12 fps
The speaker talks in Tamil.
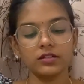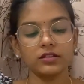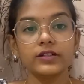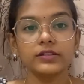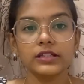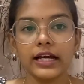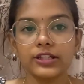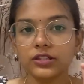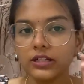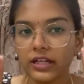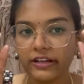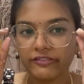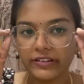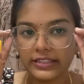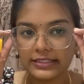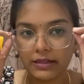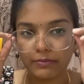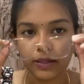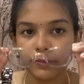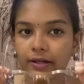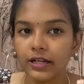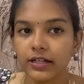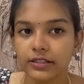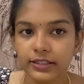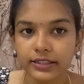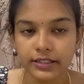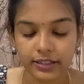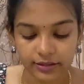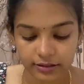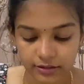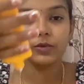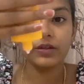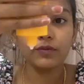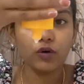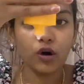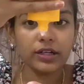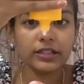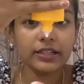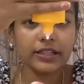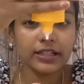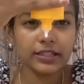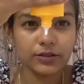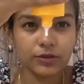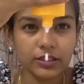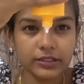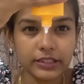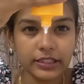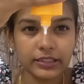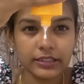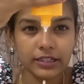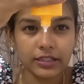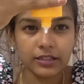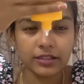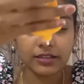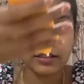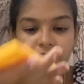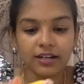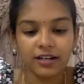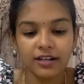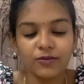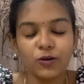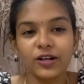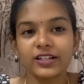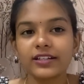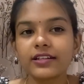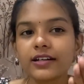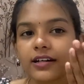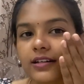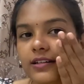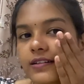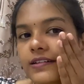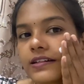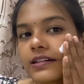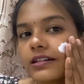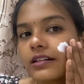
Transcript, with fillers: இது ஆக்சுவலாக நான் என் ஃபேஸில் அப்ளை பண்ணலான்னு நினைக்கிறேன் மாதிரி வாட்டரியாக இருக்குது உங்களுக்கு தெரியுதா வாட்டரியாக இருக்குது